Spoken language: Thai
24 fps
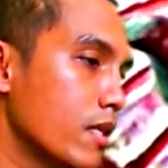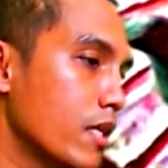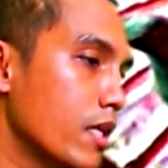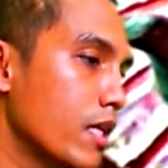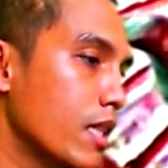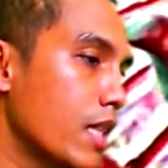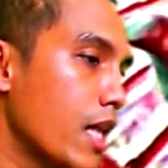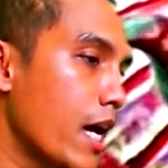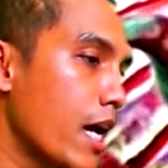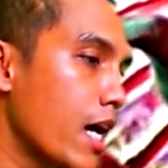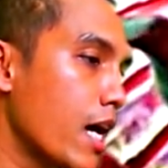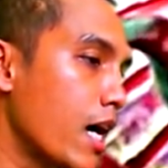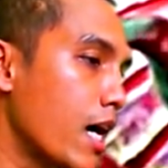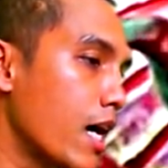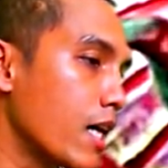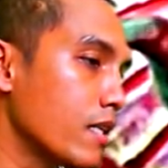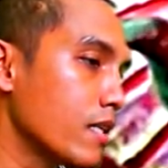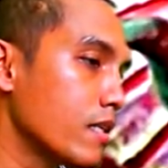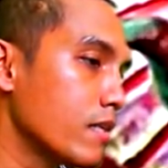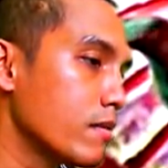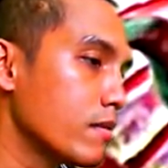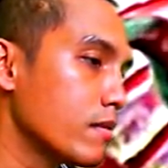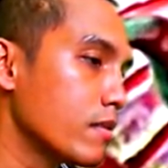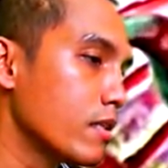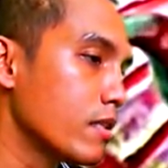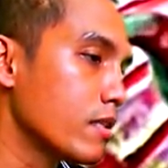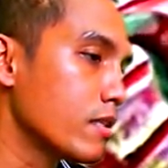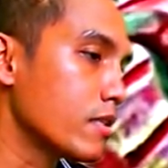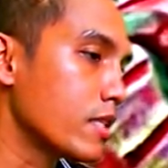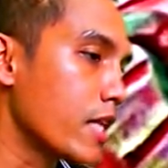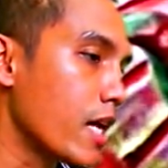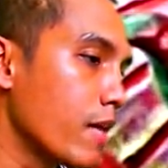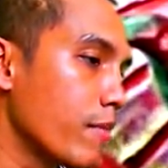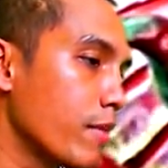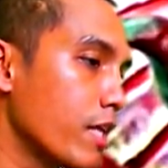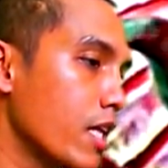ไอ้ลายหางเนี่ยคุณจะ
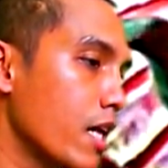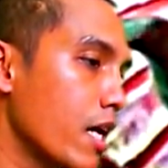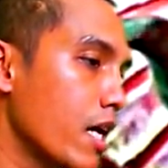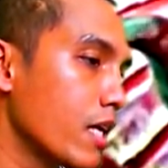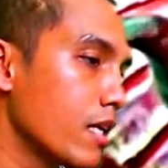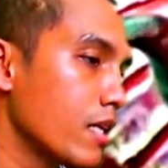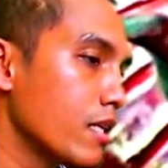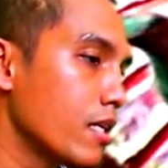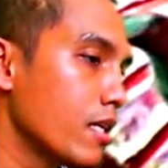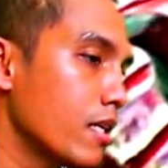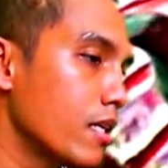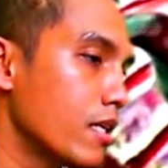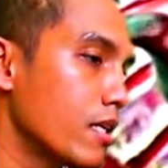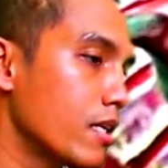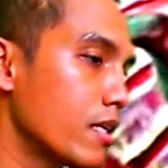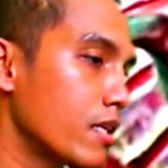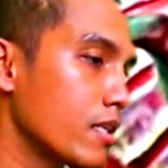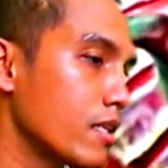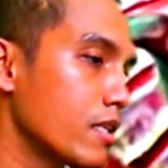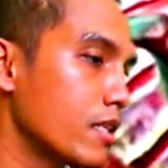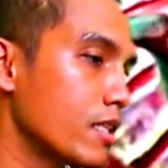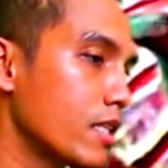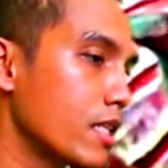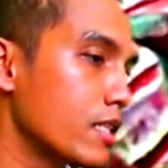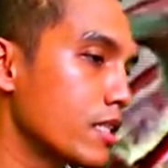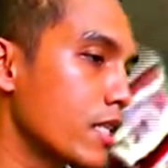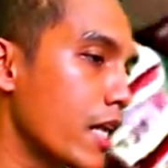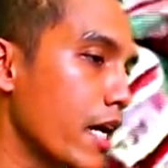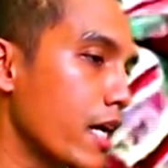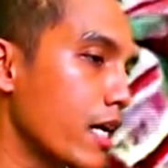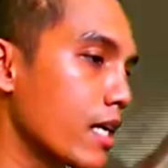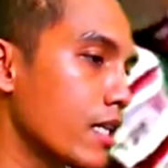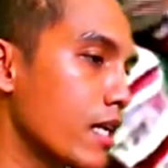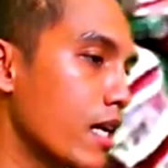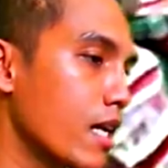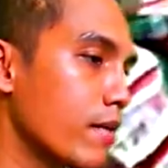ใส่ไม่ได้เออคือจะใส่
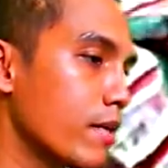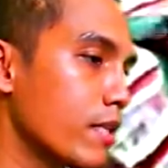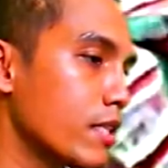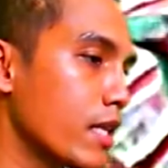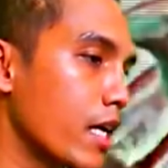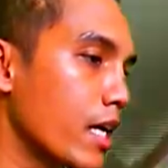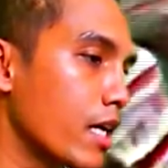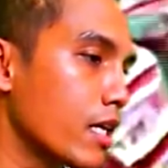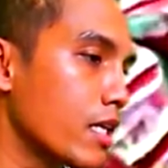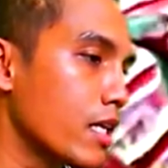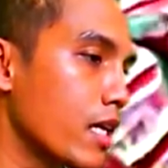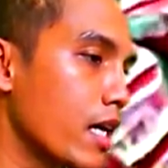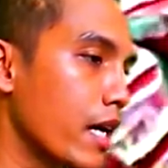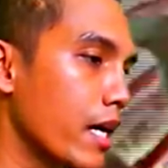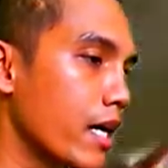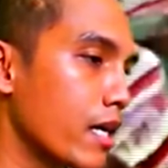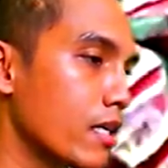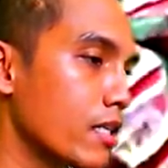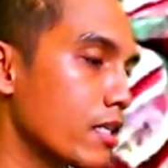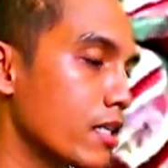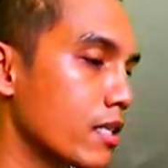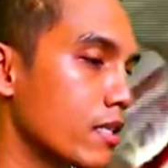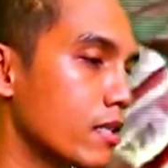ก็ได้ไม่ใส่ก็ได้แต่